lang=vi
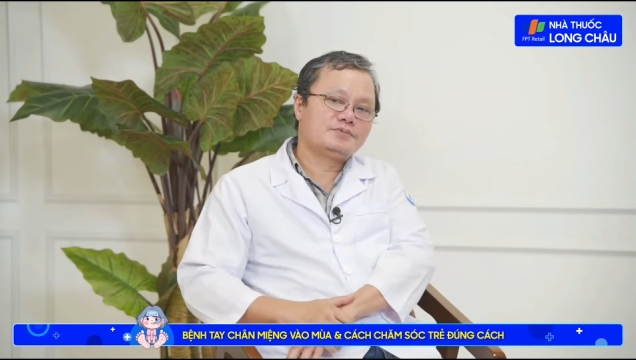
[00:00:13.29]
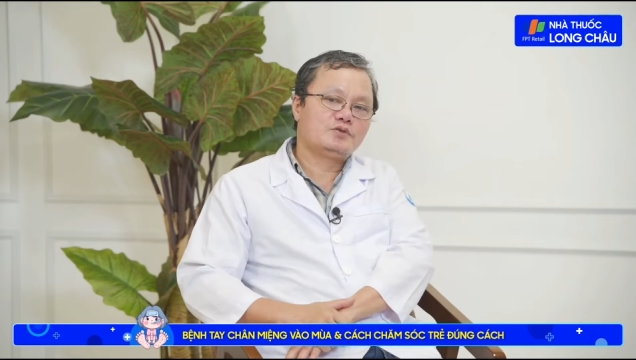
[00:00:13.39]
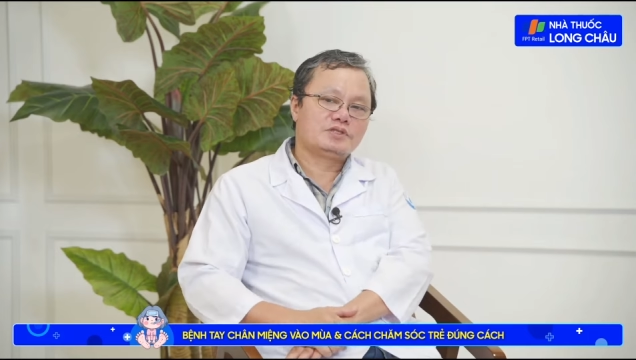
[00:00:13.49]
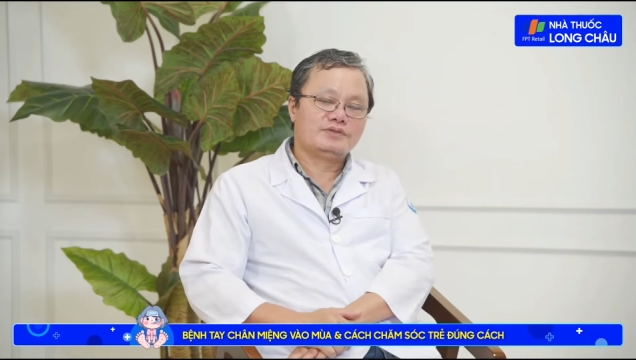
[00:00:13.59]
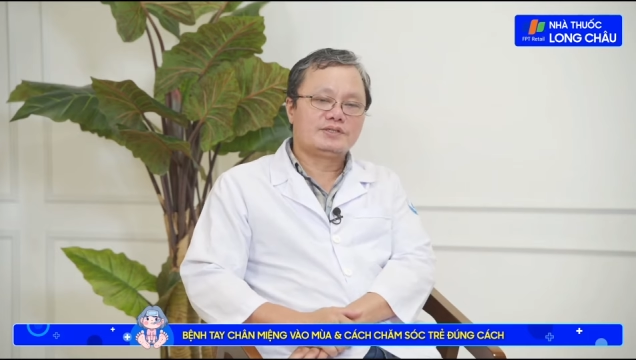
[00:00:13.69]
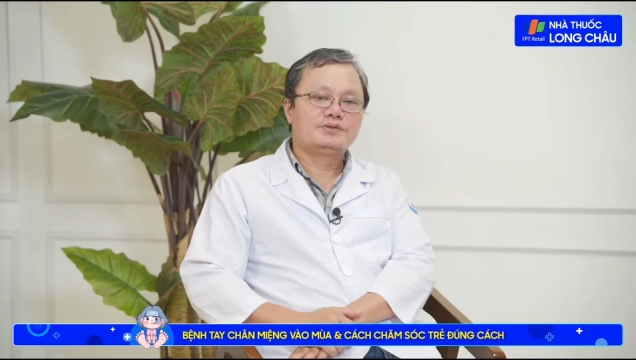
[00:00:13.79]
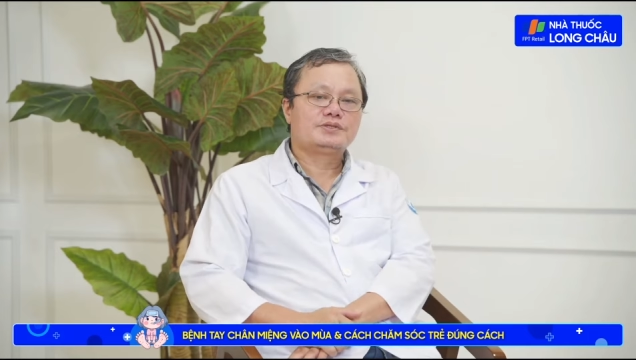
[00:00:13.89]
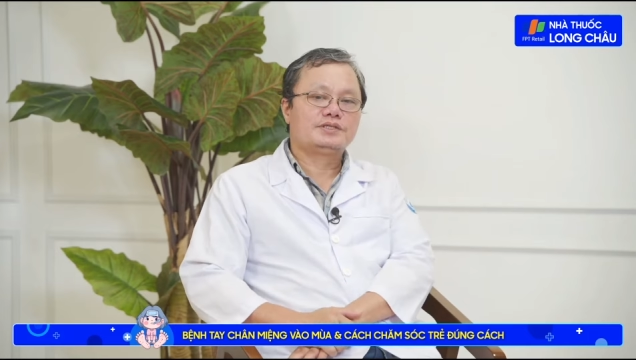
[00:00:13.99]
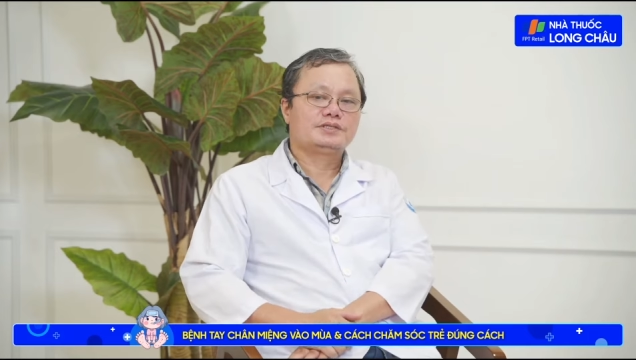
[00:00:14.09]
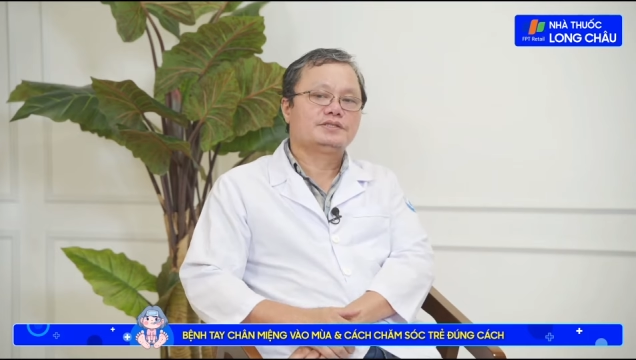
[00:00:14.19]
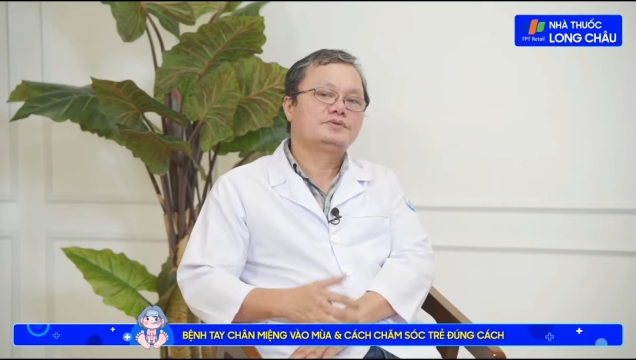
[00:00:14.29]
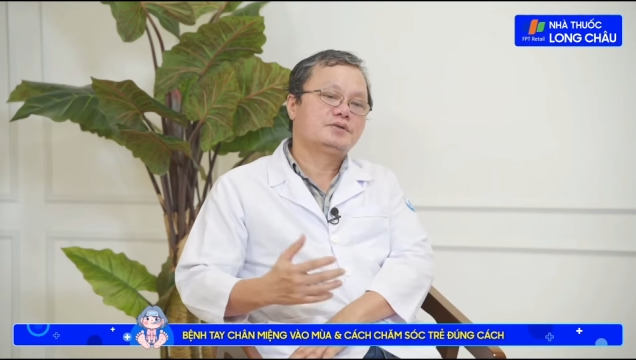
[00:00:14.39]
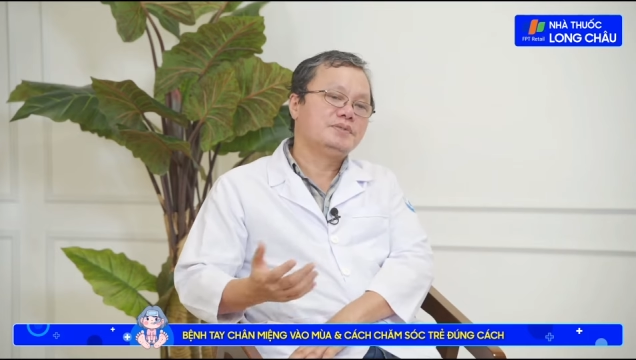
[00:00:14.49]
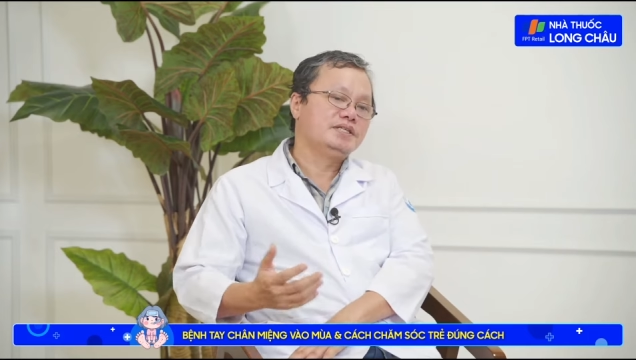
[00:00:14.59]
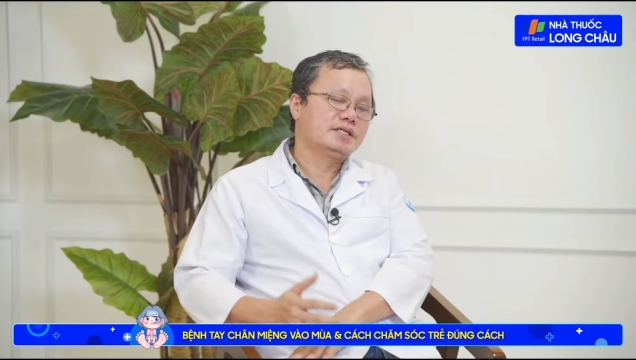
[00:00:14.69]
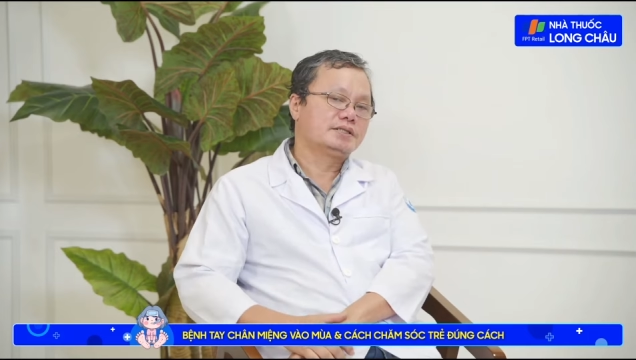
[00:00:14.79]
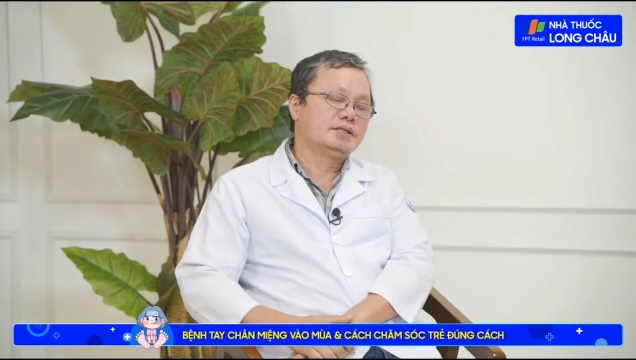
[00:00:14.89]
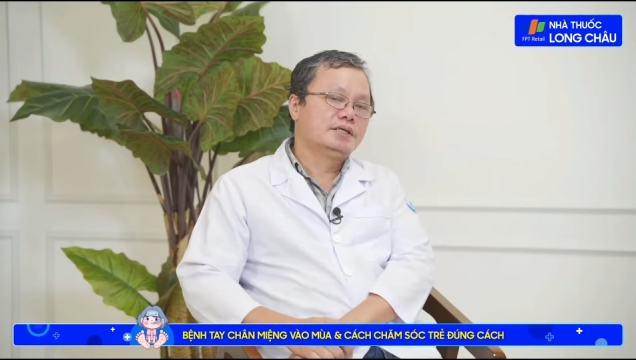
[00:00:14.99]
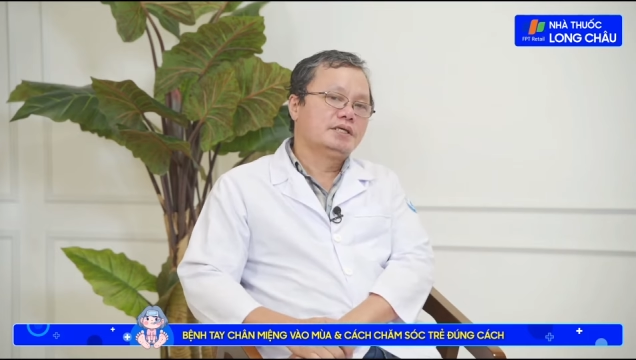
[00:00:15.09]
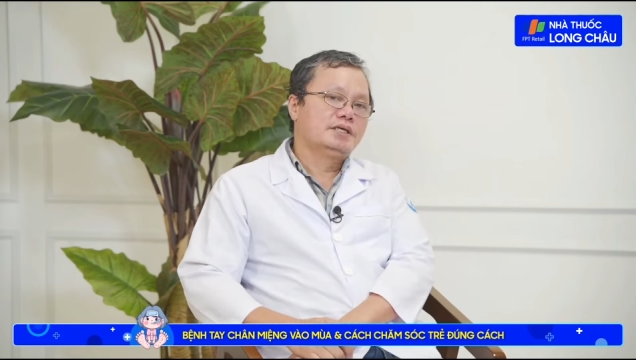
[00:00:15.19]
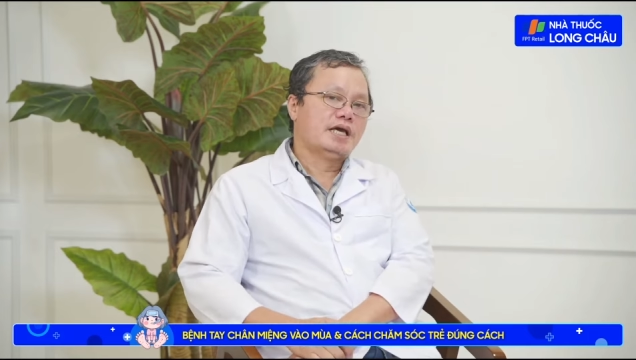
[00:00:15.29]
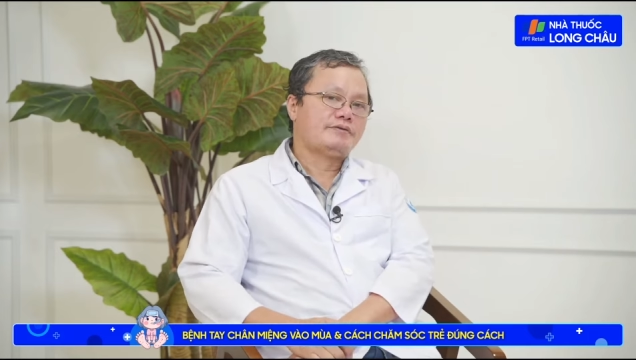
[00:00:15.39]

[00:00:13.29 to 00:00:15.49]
tiếp xúc với virus đó từ từ đó miễn dịch ừ.